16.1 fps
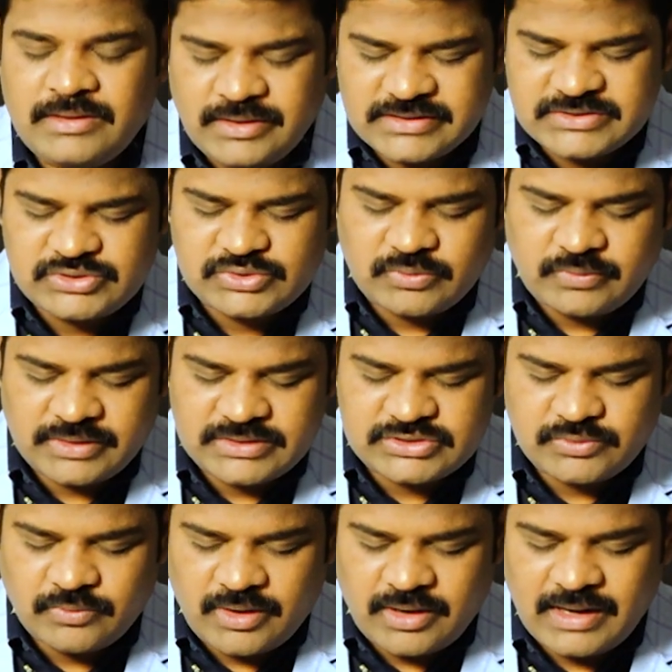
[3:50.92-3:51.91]
యేసు
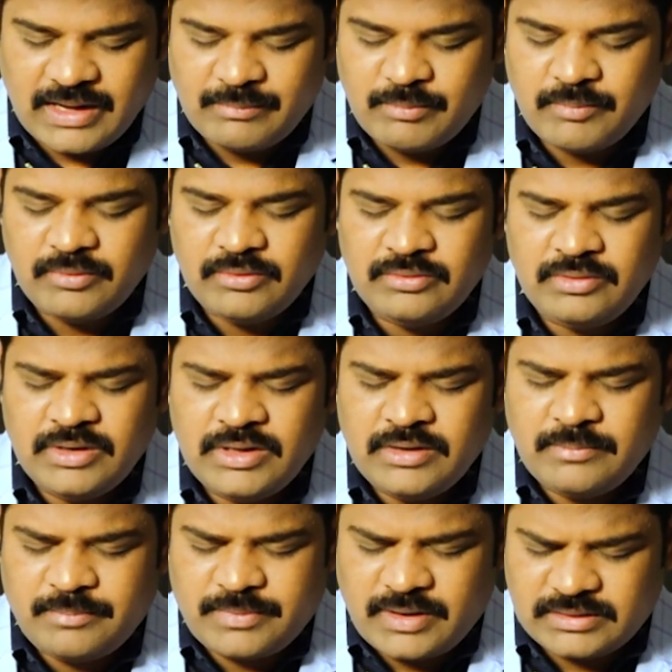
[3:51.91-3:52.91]
క్రీస్తు వారి నామంలో
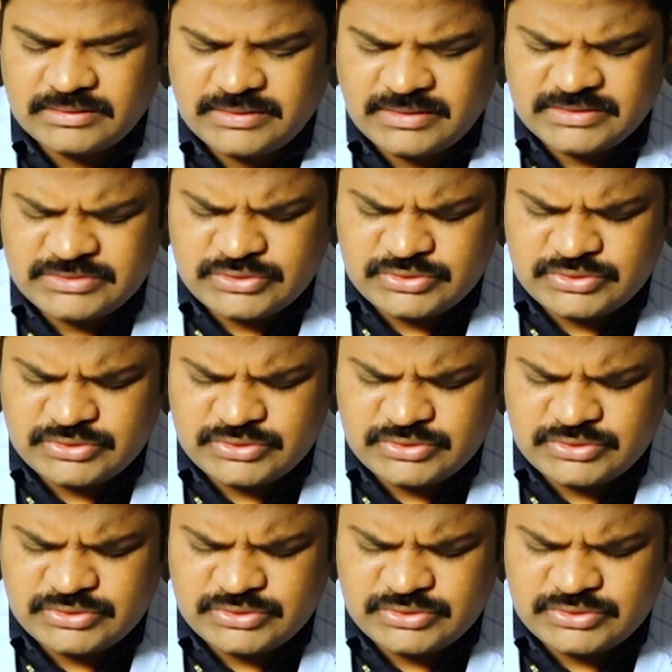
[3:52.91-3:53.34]
ప్రార్థన